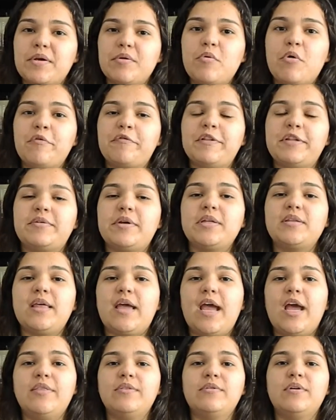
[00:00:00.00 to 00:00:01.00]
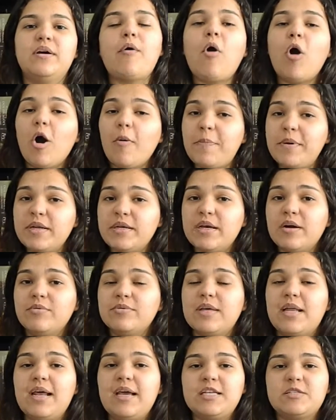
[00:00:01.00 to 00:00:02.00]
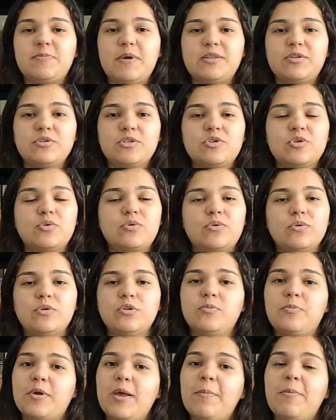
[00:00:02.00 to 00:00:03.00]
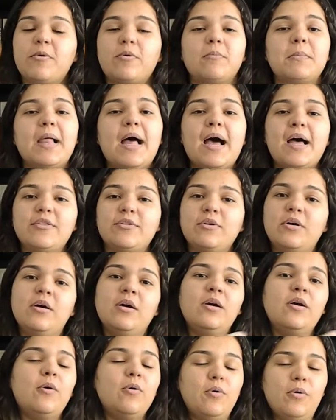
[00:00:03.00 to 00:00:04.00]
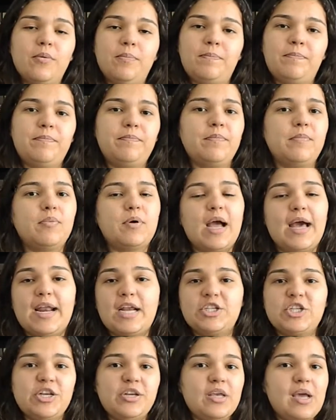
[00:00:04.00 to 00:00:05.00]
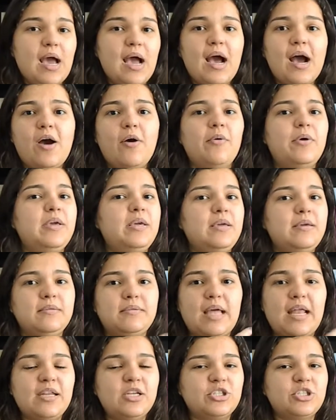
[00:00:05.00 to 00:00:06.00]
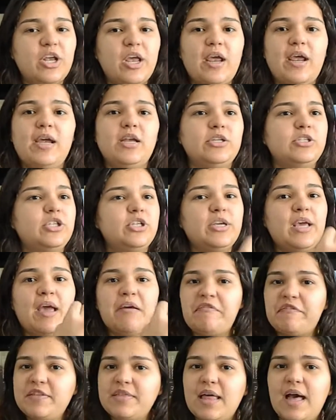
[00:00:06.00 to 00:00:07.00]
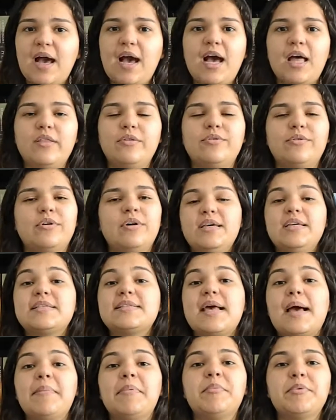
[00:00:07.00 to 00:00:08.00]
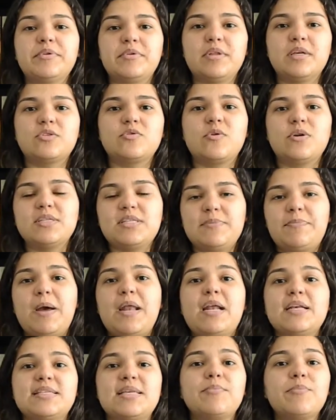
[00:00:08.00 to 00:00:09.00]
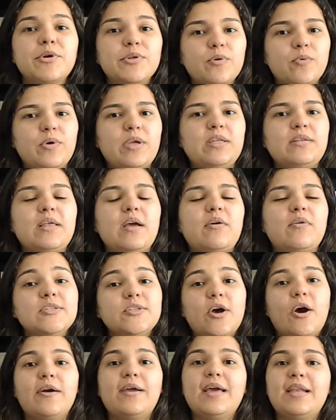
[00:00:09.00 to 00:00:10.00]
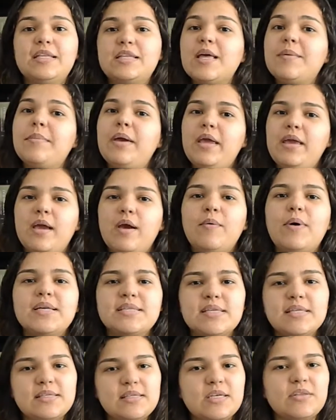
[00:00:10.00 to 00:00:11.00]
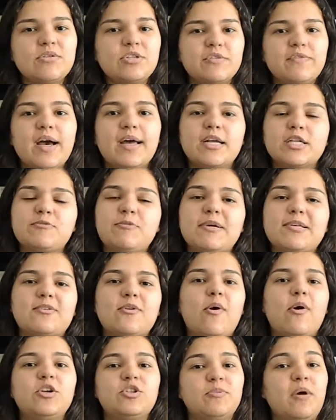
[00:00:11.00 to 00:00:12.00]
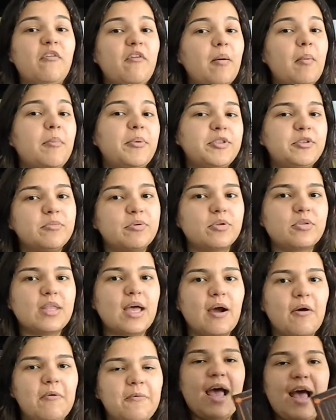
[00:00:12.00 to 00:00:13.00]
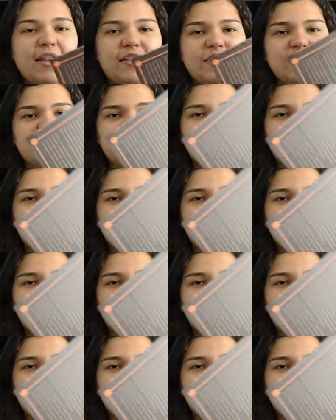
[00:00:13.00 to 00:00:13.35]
que um conflito interno, qual a opinião dele a respeito disso tudo, porque por um lado, o cara é genial e inteligente e refinado e sabe muito das coisas e parece muito íntegro, só que ele também é um assassino de várias pessoas de uma forma muito brutal. Ah, deixa